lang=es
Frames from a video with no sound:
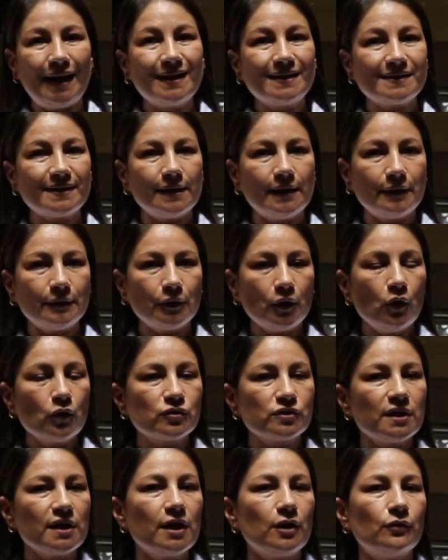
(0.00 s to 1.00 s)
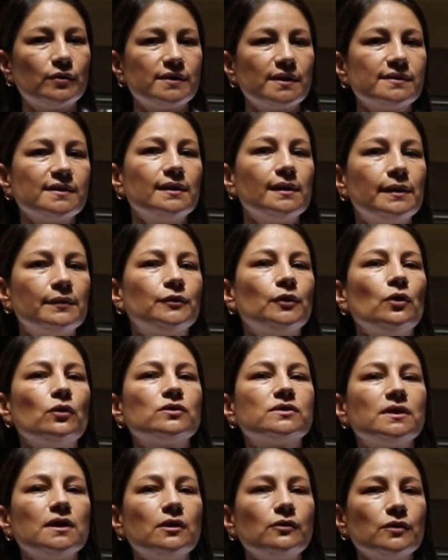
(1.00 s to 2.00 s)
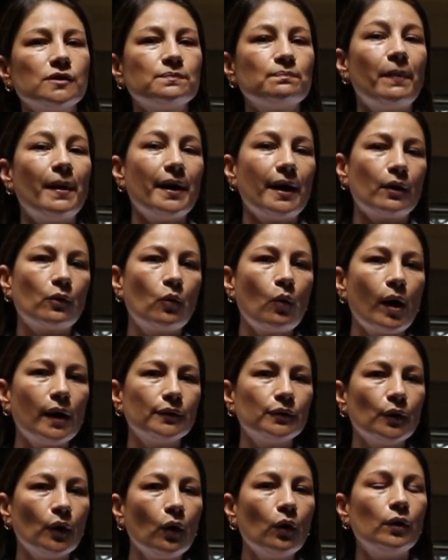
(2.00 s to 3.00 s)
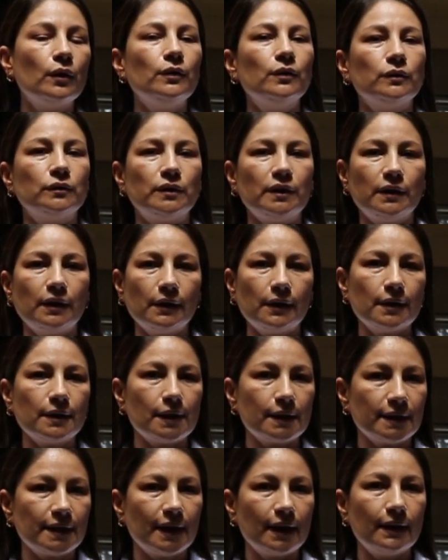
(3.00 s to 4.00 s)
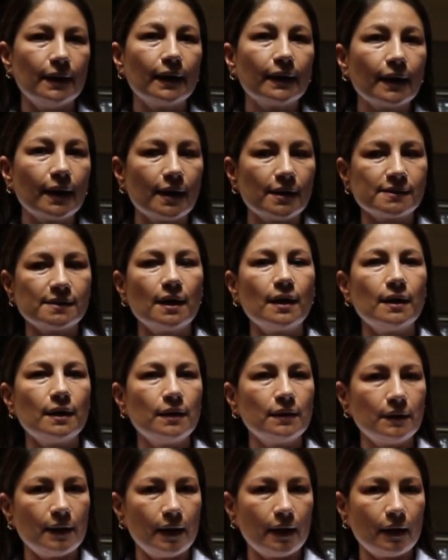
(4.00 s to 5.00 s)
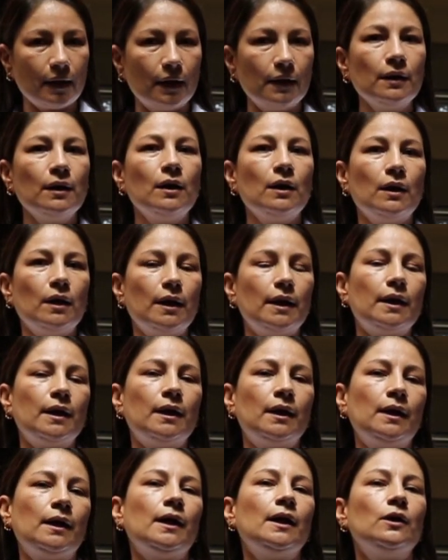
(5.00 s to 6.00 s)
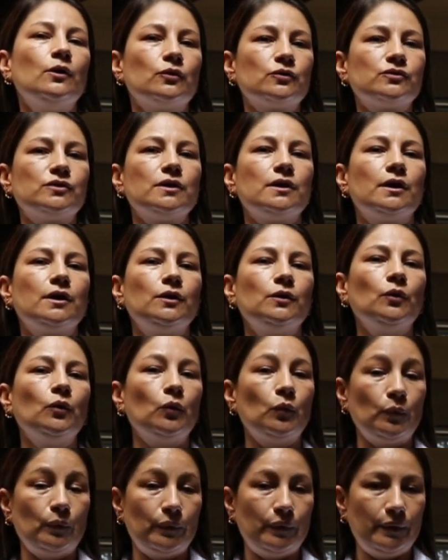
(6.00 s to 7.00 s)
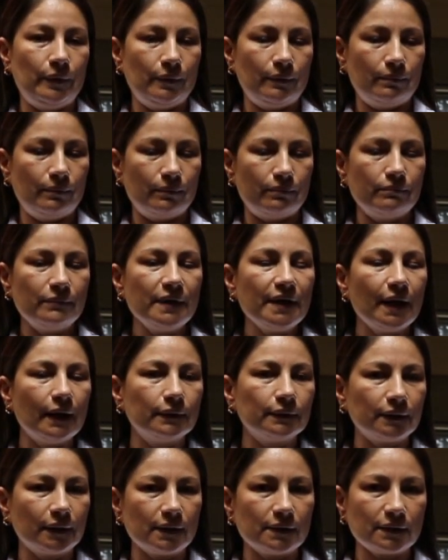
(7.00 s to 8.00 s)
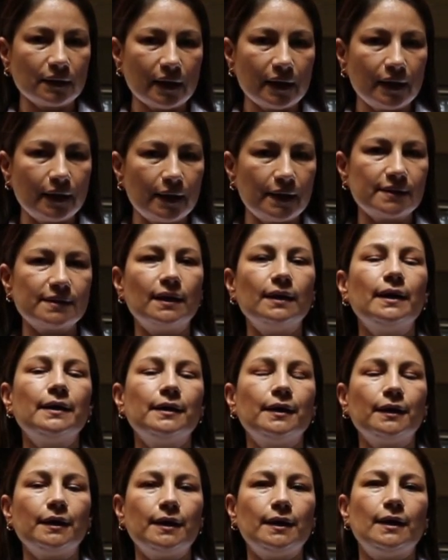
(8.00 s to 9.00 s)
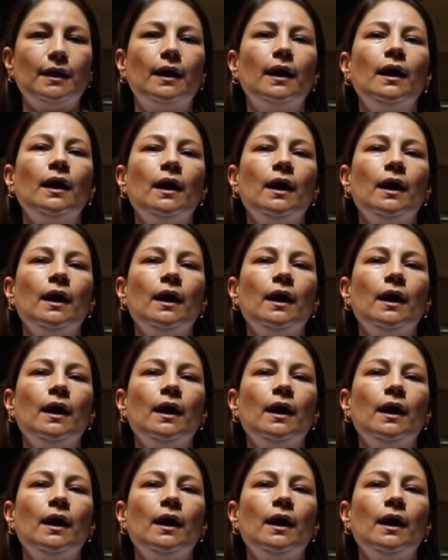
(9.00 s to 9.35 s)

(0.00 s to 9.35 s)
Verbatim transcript: el cilindro de oxígeno. Ese cilindro de oxígeno es para cuando no tienen energía en la casa y tengan el oxígeno mientras regresa la energía.